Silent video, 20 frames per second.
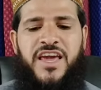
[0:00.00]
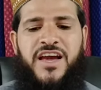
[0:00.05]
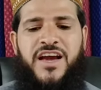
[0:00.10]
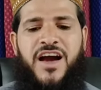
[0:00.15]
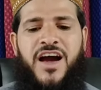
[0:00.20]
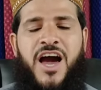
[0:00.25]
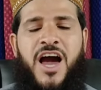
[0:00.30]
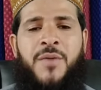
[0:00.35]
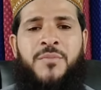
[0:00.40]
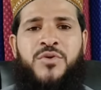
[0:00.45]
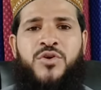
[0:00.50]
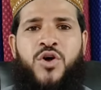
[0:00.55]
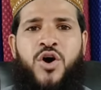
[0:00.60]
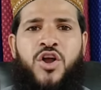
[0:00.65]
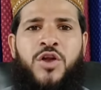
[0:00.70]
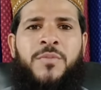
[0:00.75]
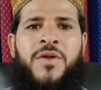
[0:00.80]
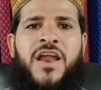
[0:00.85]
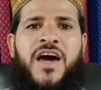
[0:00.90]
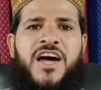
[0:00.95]
एक आम
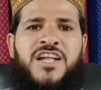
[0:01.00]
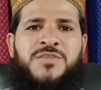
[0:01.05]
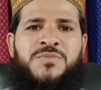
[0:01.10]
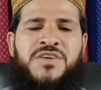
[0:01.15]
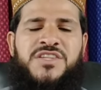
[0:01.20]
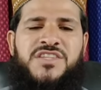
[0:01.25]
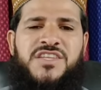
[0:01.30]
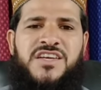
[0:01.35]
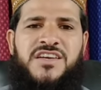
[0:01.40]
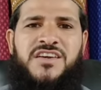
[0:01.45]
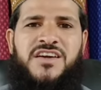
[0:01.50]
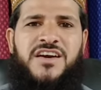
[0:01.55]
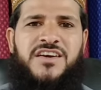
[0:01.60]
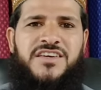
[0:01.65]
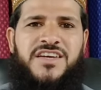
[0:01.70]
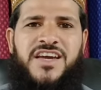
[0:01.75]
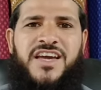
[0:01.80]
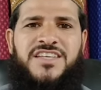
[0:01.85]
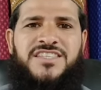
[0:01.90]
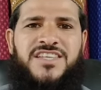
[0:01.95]
नॉर्मल आदमी तीन
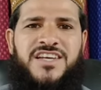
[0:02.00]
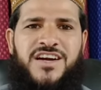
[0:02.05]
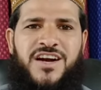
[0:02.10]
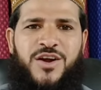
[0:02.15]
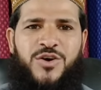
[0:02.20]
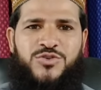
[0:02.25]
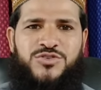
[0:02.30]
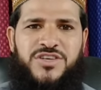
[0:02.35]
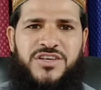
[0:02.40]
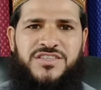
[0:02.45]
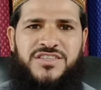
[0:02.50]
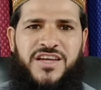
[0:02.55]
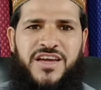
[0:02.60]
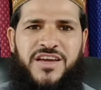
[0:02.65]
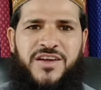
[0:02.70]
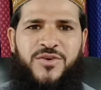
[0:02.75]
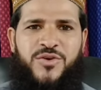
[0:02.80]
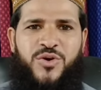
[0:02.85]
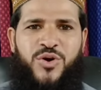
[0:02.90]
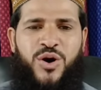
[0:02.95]
घंटे कैसे खड़ा हो
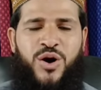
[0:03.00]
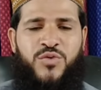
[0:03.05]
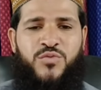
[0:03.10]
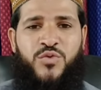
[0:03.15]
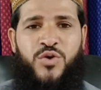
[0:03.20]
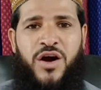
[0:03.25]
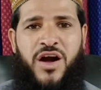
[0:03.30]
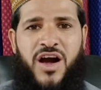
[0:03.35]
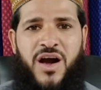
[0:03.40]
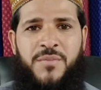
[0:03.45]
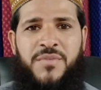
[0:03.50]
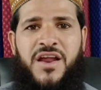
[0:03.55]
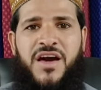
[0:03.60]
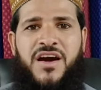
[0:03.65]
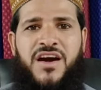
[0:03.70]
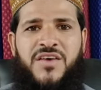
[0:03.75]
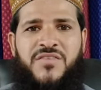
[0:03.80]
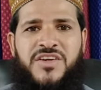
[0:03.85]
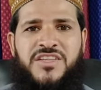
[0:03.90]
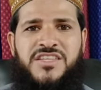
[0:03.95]
सकता है और वो
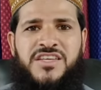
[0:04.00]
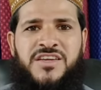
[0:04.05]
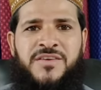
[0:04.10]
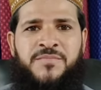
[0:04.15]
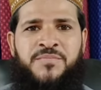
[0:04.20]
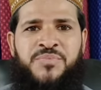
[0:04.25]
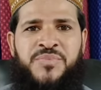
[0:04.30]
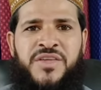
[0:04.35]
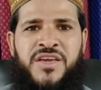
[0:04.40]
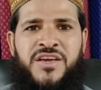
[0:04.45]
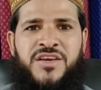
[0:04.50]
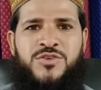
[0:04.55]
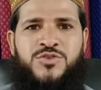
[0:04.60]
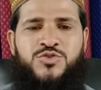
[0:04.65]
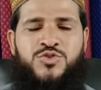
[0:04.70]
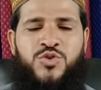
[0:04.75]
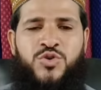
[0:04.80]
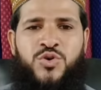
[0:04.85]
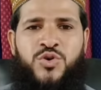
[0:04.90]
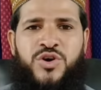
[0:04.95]
हामला ख़वातीन
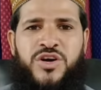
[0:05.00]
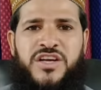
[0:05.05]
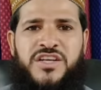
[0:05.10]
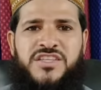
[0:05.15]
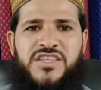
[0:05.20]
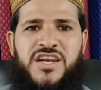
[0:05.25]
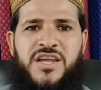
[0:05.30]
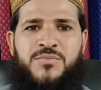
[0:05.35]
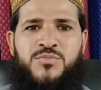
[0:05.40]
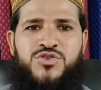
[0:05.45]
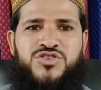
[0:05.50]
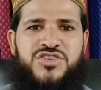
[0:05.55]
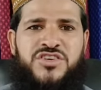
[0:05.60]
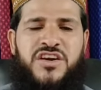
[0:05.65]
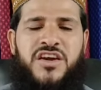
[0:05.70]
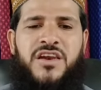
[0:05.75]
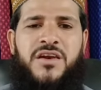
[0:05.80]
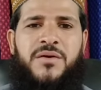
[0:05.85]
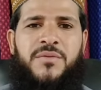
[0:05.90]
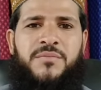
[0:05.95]
जो इतने
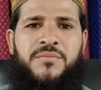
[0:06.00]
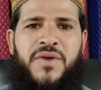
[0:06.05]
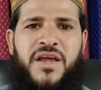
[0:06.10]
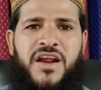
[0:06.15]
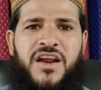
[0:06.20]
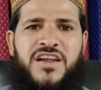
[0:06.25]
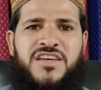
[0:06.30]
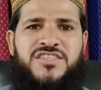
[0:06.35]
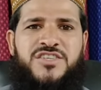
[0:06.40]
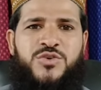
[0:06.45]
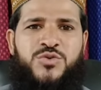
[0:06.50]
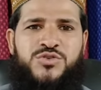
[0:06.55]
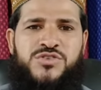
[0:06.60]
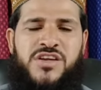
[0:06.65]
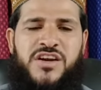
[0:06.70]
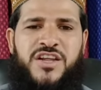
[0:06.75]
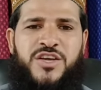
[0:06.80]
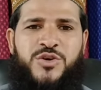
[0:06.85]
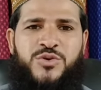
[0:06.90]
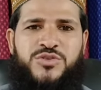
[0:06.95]
मुश्किल मरहले से
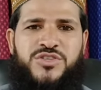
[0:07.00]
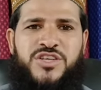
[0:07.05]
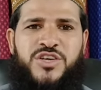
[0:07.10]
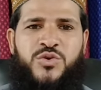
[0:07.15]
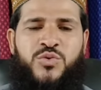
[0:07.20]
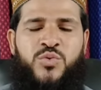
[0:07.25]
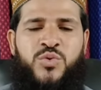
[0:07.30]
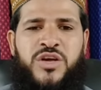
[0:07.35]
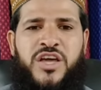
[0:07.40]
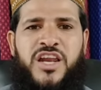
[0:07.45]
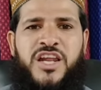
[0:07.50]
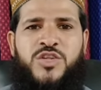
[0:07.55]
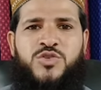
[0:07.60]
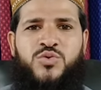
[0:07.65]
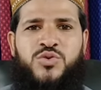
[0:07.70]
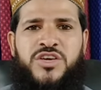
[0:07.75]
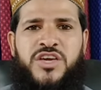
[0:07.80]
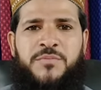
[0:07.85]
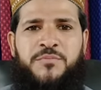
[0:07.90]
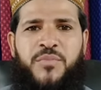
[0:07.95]
गुज़र रही होती हैं उनके
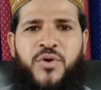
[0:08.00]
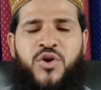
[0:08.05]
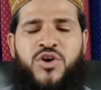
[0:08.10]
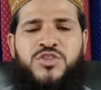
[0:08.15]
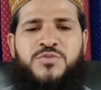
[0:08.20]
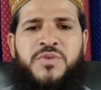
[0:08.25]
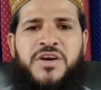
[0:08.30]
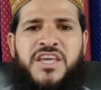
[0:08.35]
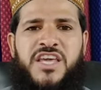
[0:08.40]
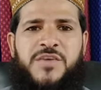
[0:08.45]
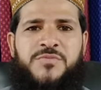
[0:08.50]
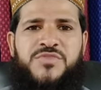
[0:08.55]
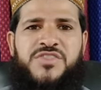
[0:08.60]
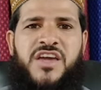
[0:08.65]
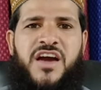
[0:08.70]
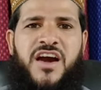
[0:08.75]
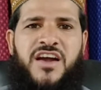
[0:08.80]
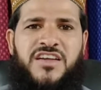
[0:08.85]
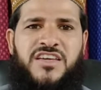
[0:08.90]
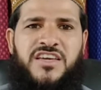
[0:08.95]
लिए तो ये बहुत बड़ी
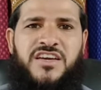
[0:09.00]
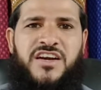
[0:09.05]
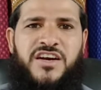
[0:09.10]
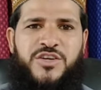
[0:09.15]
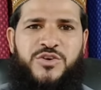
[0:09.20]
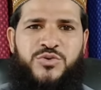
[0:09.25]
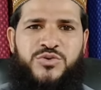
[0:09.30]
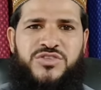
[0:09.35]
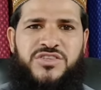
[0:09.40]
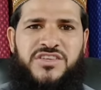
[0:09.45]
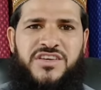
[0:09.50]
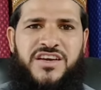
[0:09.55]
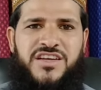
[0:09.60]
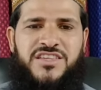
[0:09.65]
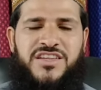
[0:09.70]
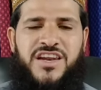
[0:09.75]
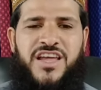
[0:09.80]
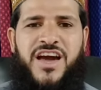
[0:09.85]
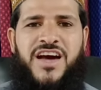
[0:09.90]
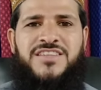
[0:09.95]
इम्तहान की घड़ी होती
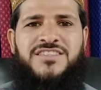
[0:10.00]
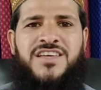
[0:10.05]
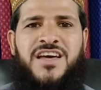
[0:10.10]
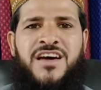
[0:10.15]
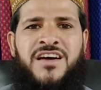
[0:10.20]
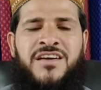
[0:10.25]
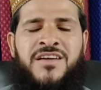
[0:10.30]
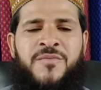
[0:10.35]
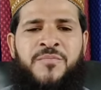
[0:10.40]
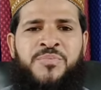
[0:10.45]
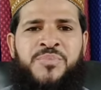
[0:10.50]
है लिहाजा